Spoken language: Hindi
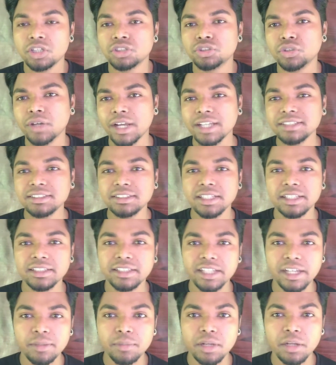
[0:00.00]
सो so गाइज
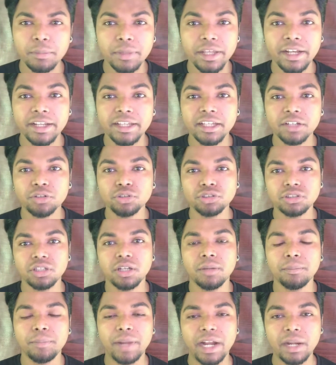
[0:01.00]
चलते हैं मलबेरी के कुछ
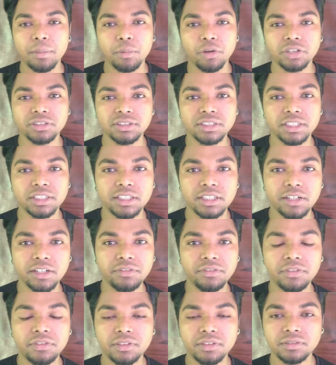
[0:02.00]
बैड पॉइंट्स की
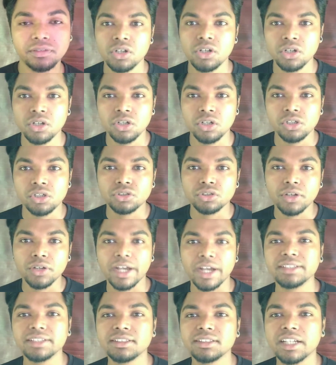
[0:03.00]
तरफ सो so
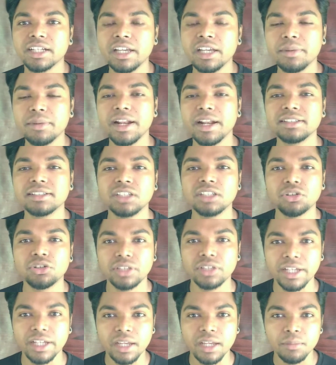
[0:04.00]
गाइज कई बार ऐसा
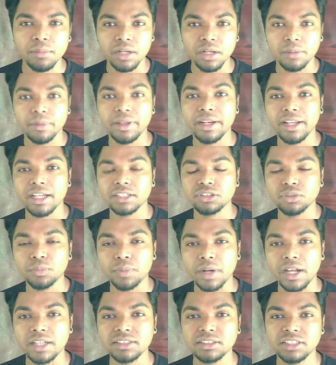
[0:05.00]
होता है कि मलबेरी का जो
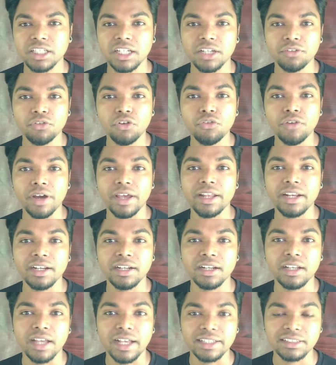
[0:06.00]
ब्रांच है वो वायरिंग
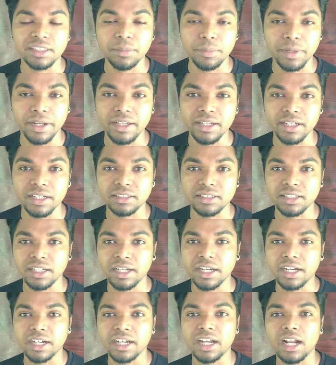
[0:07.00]
एक्सेप्ट नहीं करता
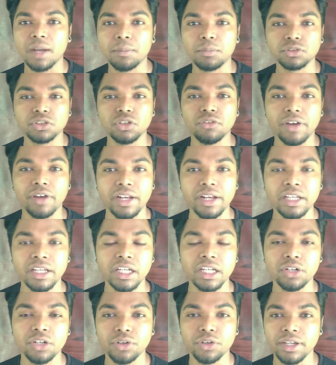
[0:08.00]
है अगर आप उसको वायरिंग
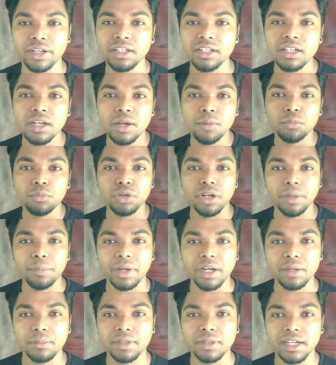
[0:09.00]
करोगे पूरे
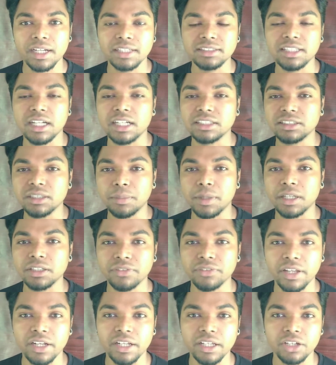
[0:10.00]
पेड़ में अगर चार से पाँच
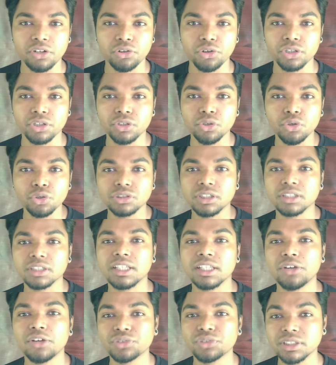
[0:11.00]
वायरिंग करोगे तो हो
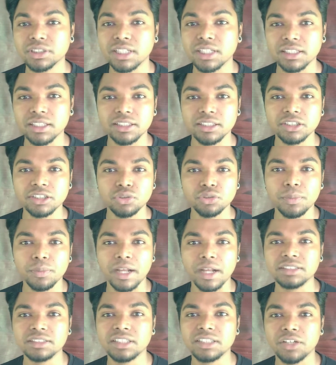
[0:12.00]
सकता है उसके ज़्यादातर जो
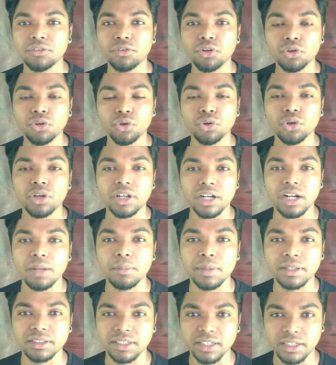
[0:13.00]
ब्रांच है वो ग्रो करना
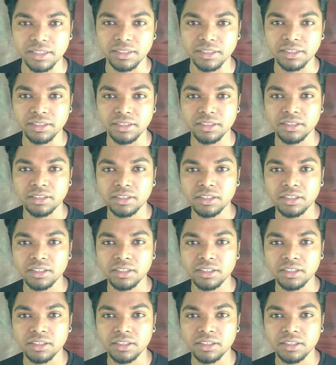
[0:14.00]
बंद कर दे